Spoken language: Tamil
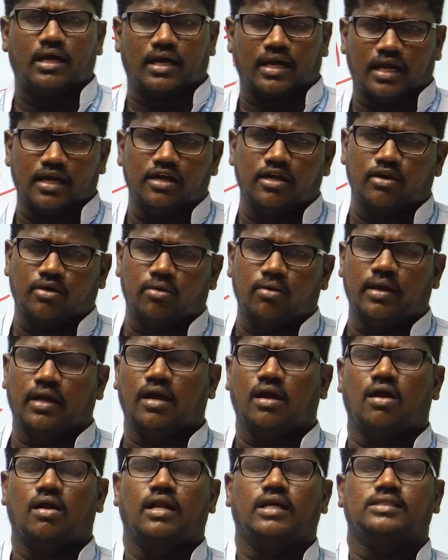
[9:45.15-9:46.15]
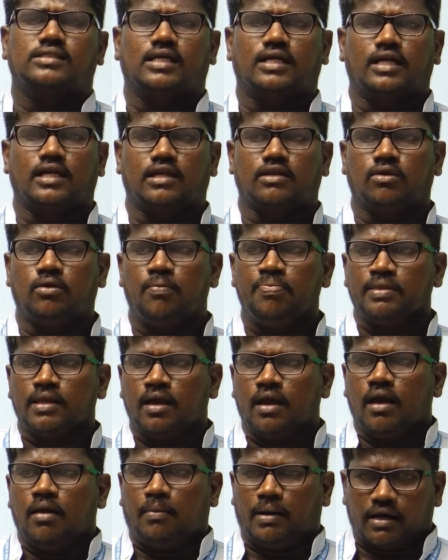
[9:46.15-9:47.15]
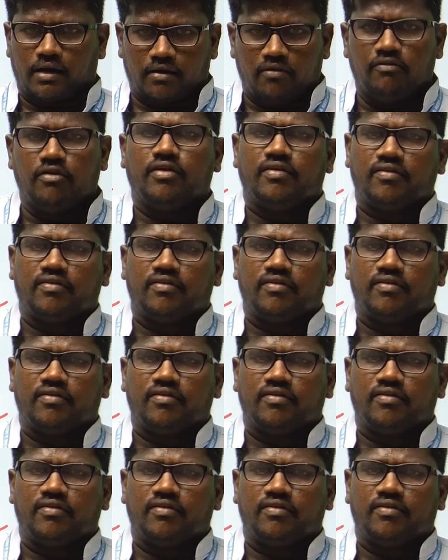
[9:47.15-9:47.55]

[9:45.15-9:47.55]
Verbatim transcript: கேட்டுட்டு இருக்கோம் எங்கள் கான்டாக்ட்ஸ் கிட்ட இருந்தோம் பட் வி